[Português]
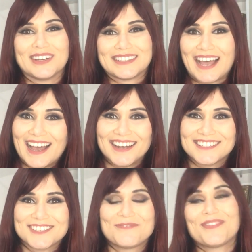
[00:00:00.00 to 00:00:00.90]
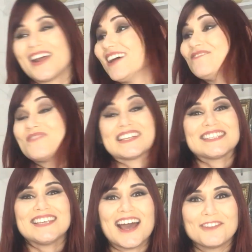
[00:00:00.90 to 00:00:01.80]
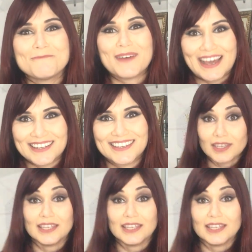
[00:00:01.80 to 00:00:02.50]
tarde para passear no parque.